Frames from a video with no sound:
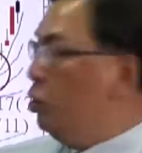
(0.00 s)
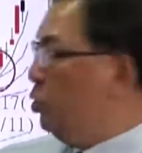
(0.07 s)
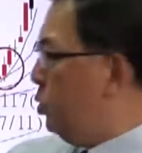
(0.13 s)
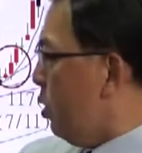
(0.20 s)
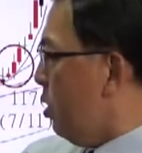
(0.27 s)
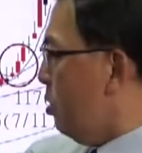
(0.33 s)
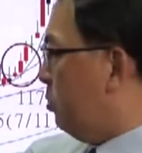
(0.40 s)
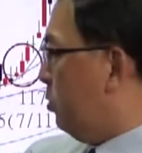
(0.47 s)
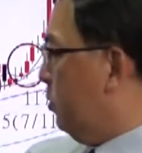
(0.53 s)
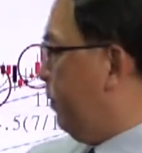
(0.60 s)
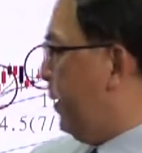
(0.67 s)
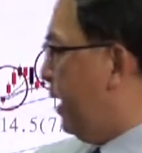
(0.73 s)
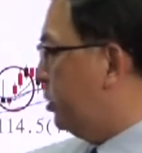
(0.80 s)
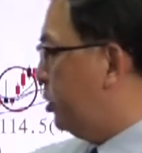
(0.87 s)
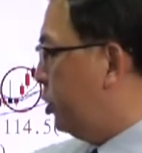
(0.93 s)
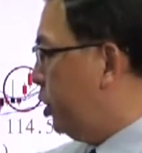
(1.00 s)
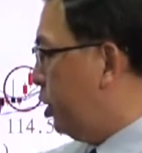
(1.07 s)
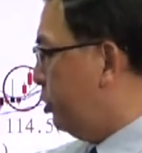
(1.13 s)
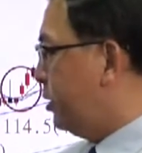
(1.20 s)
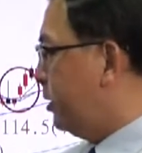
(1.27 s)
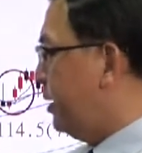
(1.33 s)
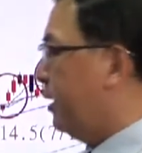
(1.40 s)
做股票
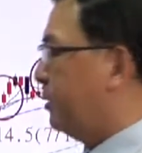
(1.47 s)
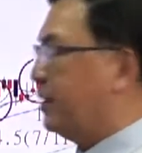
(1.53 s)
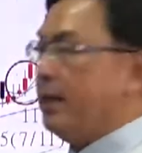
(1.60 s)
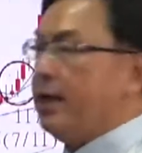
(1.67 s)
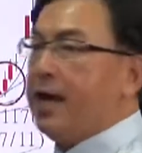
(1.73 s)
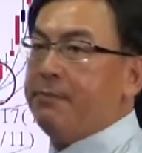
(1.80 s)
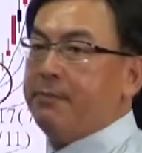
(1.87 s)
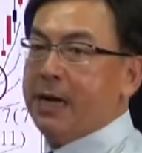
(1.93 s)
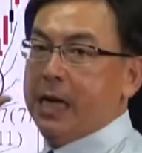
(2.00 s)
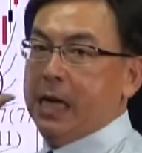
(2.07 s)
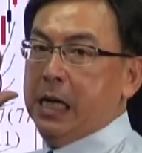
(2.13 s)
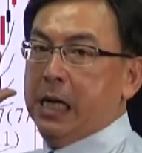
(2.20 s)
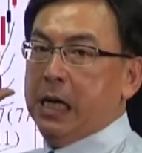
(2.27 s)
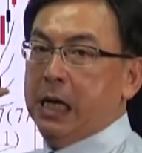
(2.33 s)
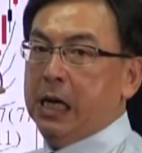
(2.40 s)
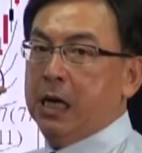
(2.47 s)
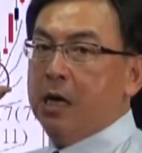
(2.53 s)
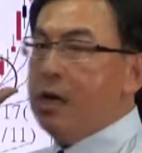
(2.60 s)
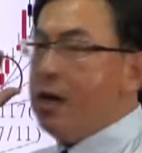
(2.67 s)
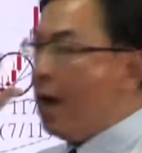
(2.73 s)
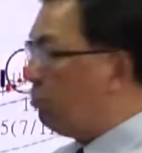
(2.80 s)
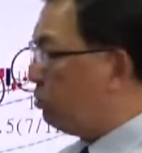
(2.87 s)
就是要这样嘛，
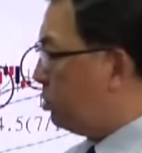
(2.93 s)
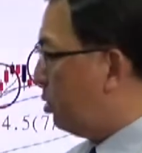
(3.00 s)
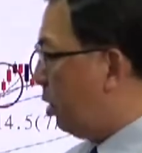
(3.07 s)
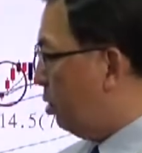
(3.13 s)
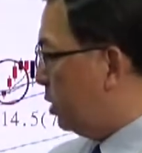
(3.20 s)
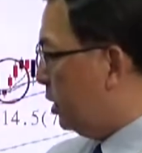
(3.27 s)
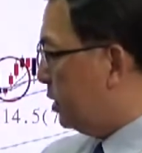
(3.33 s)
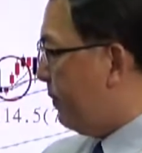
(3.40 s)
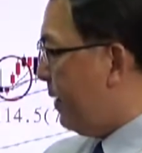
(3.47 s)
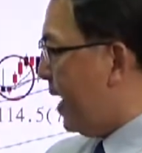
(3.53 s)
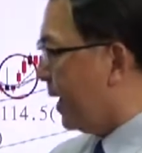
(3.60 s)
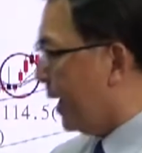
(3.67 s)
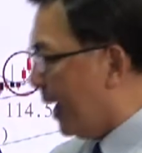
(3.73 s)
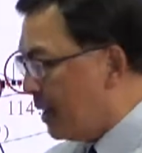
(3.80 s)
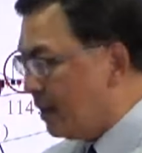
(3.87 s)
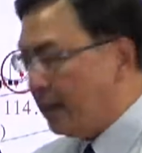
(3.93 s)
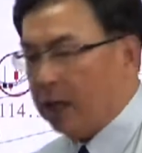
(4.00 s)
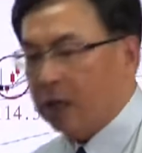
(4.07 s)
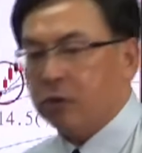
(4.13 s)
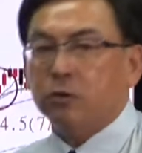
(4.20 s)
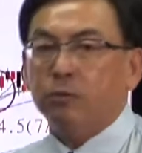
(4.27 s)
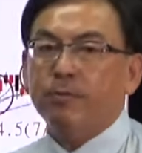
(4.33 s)
要懂得怎么样看
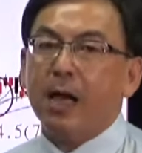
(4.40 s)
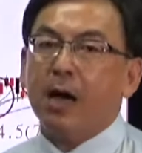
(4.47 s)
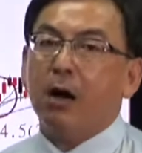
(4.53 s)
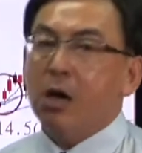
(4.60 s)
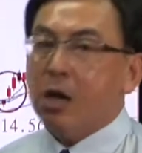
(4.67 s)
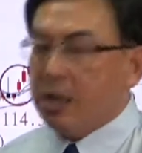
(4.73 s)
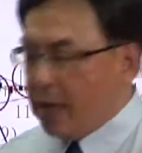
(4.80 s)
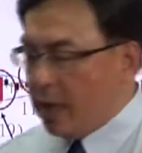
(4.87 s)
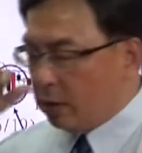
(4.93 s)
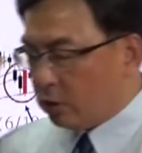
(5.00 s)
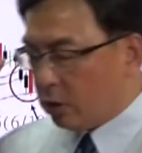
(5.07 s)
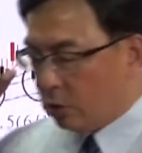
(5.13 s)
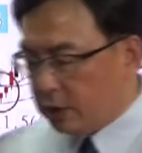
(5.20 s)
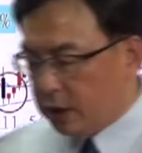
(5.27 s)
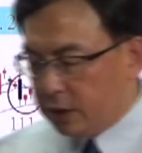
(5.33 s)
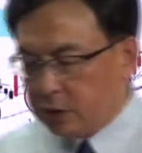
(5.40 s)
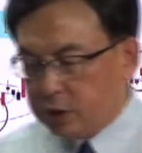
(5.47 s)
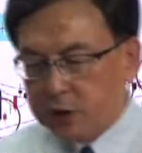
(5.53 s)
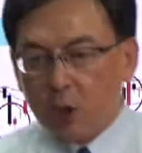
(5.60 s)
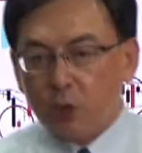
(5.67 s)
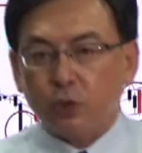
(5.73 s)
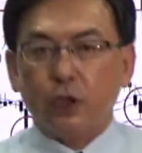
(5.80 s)
好了股票，要懂得
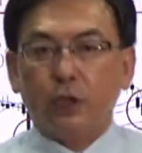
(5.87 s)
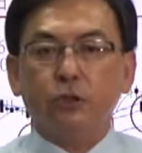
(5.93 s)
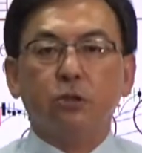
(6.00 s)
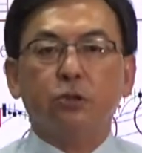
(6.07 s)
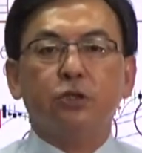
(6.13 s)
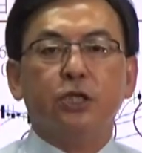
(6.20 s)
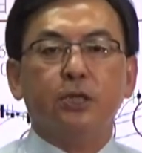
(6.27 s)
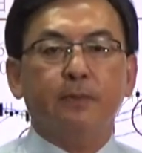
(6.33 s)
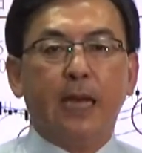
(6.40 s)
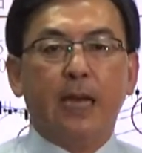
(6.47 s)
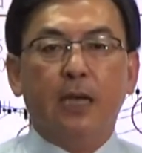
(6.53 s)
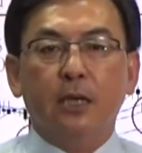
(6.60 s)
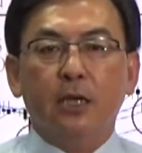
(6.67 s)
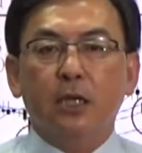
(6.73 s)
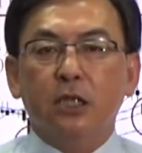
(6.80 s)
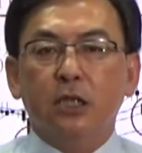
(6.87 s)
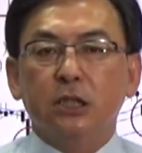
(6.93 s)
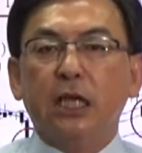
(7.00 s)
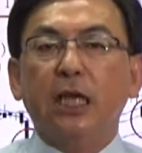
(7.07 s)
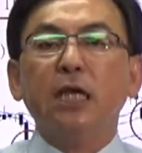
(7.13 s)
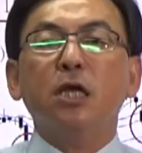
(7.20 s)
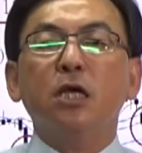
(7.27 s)
重拳出击嘛，
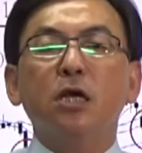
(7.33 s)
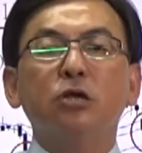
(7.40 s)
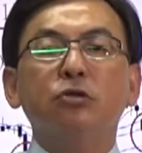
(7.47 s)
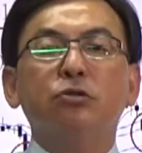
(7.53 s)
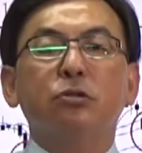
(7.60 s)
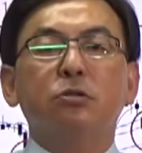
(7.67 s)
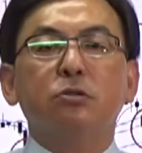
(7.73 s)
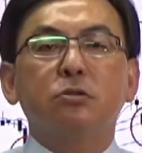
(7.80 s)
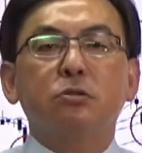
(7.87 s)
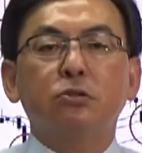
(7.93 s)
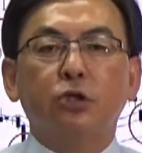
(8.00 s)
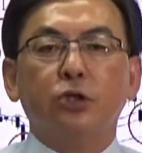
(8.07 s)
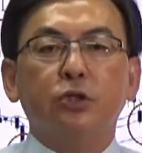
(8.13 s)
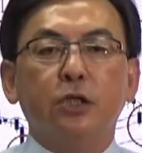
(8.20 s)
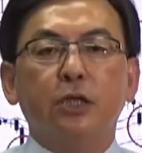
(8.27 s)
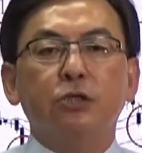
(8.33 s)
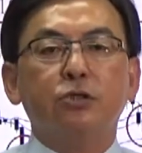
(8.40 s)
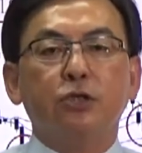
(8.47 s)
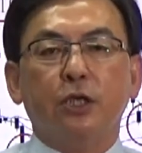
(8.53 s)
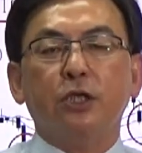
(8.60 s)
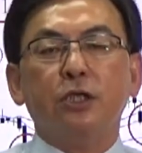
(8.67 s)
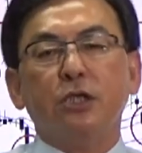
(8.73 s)
才能够取得
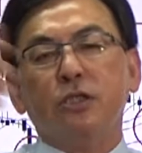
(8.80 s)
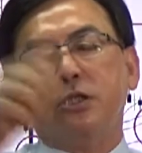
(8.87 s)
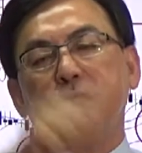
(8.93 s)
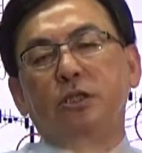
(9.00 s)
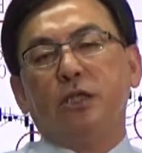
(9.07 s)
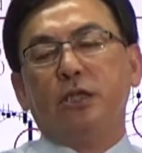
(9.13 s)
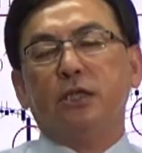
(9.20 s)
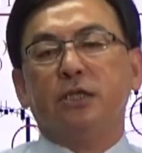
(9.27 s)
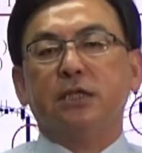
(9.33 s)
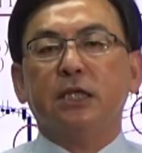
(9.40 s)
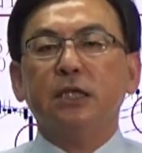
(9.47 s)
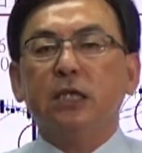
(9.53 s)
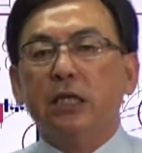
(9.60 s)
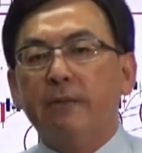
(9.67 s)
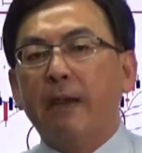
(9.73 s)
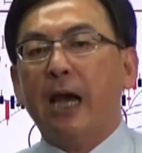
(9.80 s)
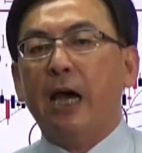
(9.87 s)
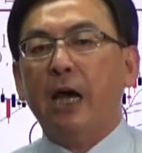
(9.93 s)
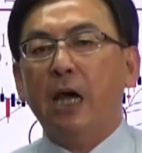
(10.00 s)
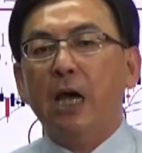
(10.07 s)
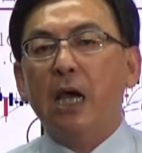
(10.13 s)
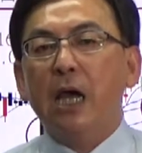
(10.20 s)
决定性的一个胜利嘛。
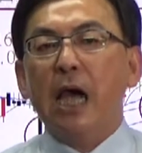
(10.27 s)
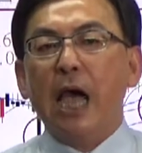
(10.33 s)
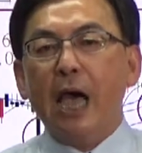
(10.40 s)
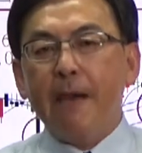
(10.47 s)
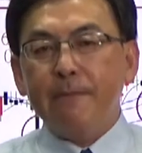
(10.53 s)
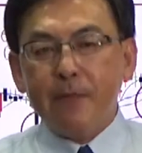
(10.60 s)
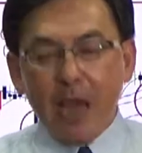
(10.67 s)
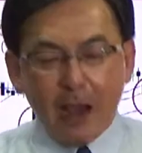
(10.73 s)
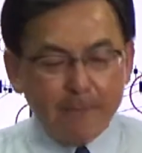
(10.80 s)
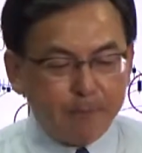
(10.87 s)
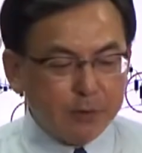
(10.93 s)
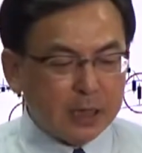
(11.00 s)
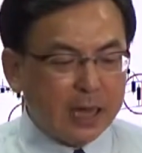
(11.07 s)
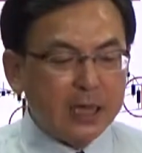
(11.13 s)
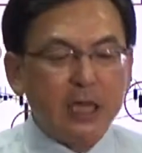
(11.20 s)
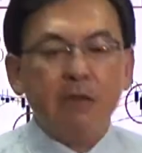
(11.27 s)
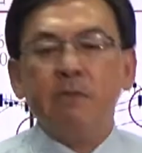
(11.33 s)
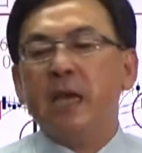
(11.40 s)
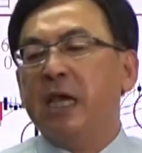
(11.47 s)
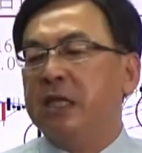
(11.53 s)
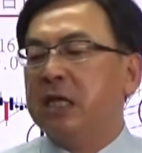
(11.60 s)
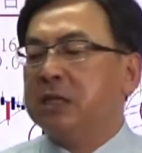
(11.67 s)
啊，要不然你
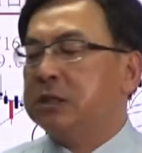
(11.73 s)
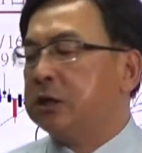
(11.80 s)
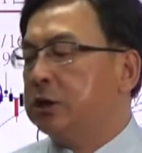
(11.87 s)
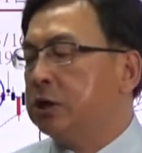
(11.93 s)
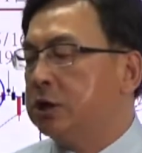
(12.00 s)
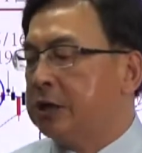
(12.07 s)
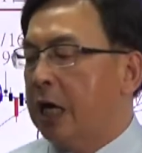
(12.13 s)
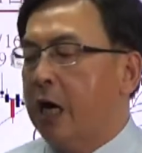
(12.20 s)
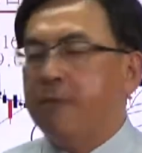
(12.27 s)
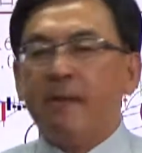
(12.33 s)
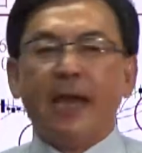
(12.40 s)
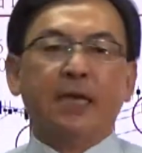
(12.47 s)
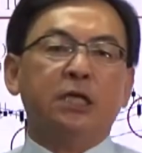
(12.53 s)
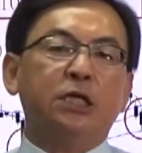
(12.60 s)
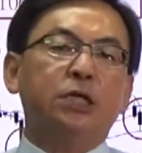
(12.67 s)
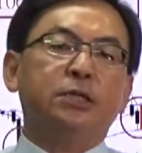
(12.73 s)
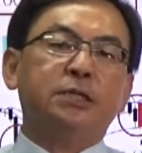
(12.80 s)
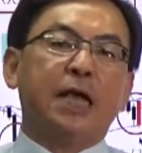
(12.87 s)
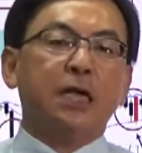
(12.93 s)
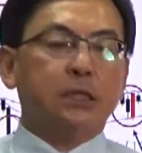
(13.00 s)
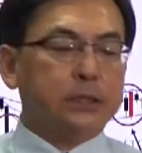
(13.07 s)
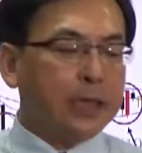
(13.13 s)
每天只是小买个一
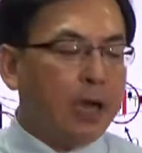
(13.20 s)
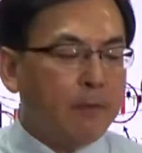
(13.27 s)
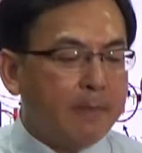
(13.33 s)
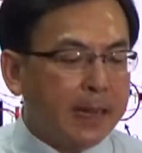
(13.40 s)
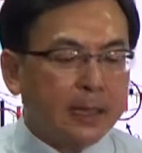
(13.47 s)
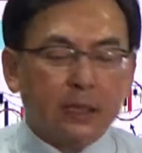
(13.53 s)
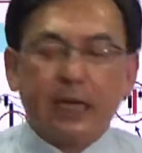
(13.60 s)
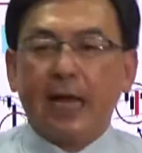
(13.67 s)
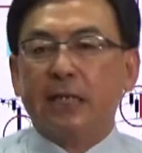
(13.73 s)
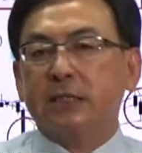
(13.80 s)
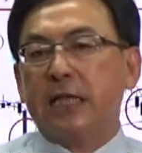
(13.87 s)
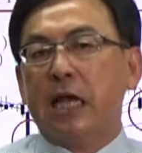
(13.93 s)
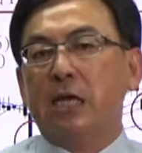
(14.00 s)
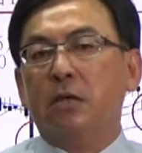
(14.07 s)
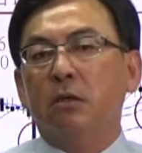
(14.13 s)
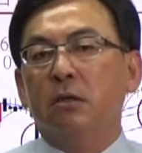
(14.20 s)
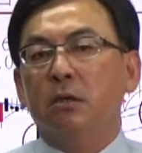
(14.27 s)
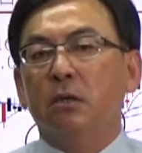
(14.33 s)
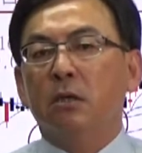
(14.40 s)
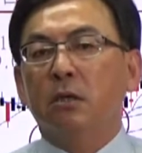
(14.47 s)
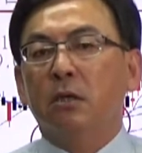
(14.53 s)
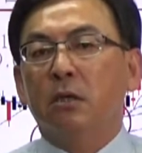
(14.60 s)
张，小买个两张，
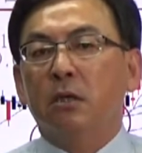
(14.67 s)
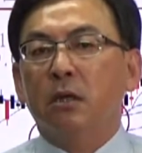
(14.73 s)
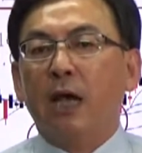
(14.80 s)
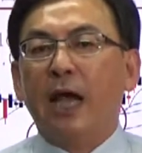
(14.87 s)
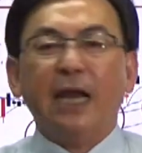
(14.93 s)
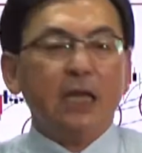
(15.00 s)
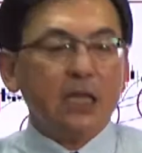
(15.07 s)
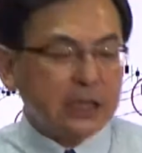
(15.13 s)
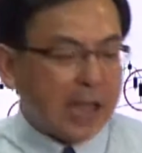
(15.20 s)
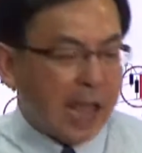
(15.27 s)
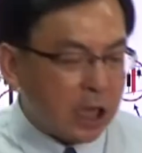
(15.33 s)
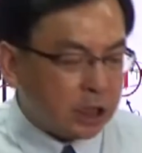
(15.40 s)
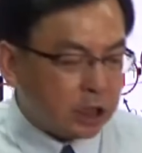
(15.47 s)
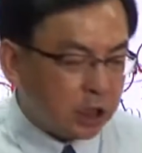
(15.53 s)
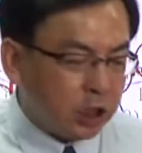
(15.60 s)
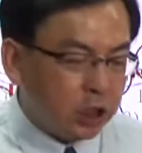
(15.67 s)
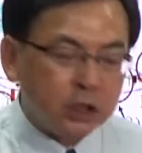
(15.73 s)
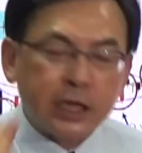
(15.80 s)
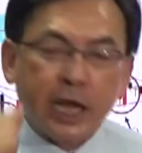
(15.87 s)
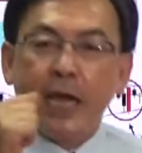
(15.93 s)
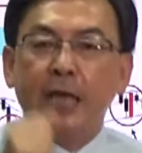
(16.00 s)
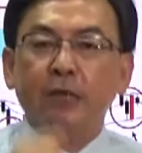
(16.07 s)
啊，你当时你
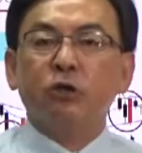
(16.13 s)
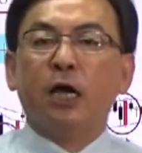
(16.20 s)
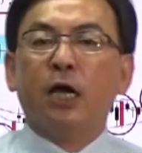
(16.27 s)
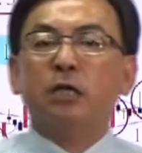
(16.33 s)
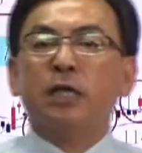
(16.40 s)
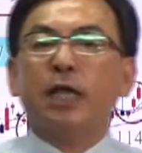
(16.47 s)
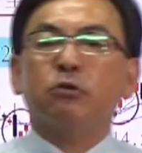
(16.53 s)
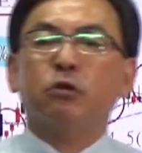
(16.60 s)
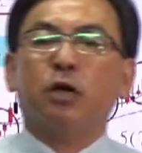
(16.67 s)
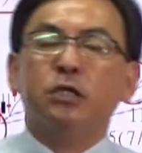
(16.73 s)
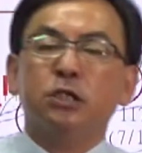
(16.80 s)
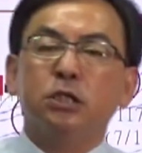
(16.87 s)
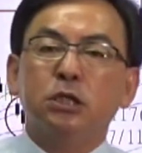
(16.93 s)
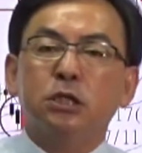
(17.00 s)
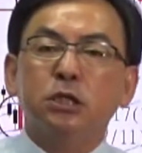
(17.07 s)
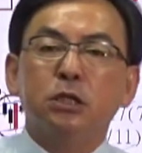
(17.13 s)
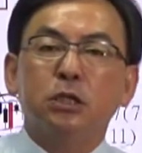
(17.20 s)
在安怎赚大钱？